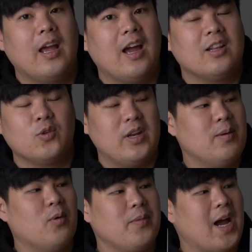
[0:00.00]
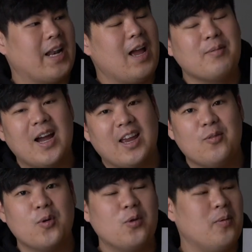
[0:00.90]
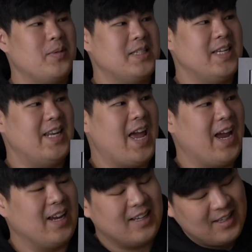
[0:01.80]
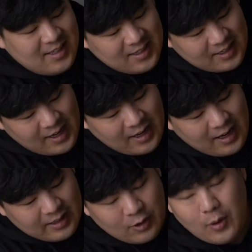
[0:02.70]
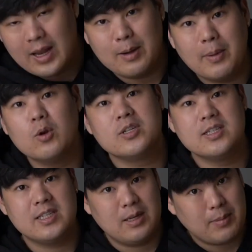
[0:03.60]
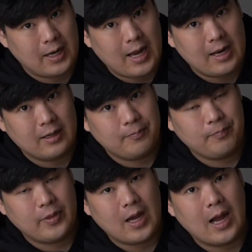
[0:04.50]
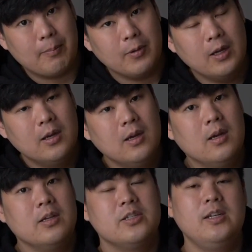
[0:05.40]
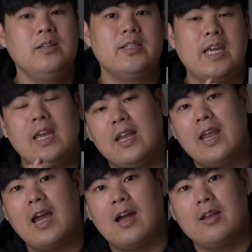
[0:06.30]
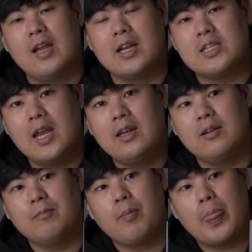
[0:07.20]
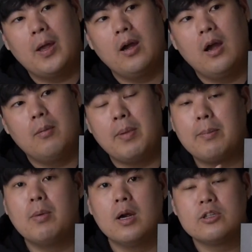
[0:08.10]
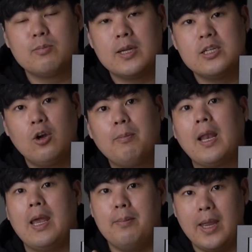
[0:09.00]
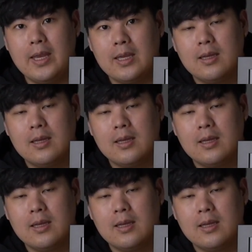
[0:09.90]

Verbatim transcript: นะฮะ ตัวนี้ผมอยากได้มากเอลโมันเป็นสีแดงนะฮะ แต่ว่ายังไม่รู้ชื่อสีเหมือนกันนะครับ ชื่อสีเนี่ยอย่างเช่น Big Birds มันชื่อว่า Play Big